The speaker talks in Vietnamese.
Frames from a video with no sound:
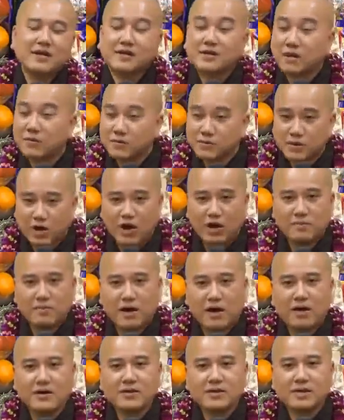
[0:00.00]
không gò
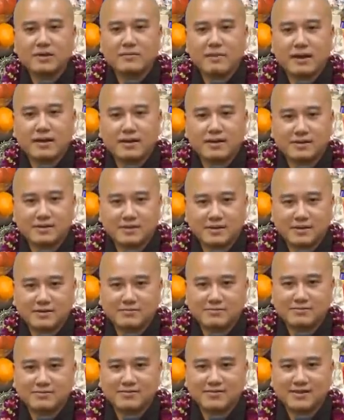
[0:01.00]
bó về mặt hình
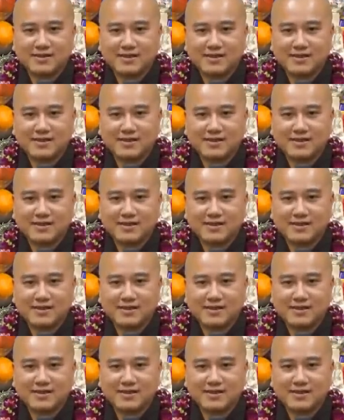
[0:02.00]
thức